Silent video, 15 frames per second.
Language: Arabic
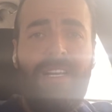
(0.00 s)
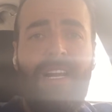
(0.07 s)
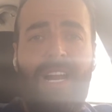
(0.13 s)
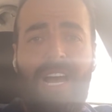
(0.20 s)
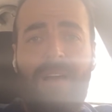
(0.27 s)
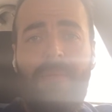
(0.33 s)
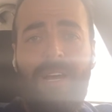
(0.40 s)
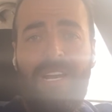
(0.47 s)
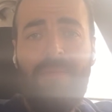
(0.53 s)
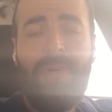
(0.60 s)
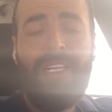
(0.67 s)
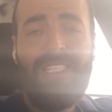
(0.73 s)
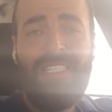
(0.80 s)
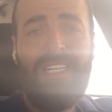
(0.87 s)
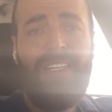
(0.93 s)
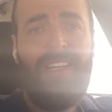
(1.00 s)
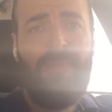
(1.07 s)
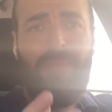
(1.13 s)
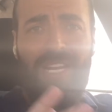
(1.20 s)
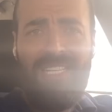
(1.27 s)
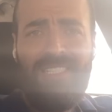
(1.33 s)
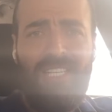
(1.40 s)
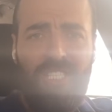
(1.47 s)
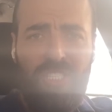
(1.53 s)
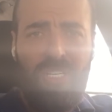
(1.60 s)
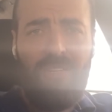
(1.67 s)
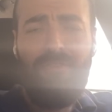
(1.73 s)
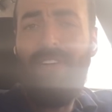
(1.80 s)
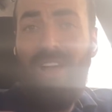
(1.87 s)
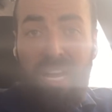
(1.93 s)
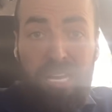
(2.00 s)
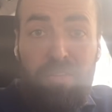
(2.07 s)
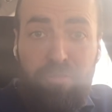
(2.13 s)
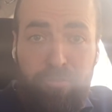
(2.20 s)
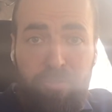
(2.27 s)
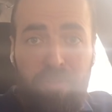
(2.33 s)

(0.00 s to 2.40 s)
الالعاب على منصه البلاي ستيشن 5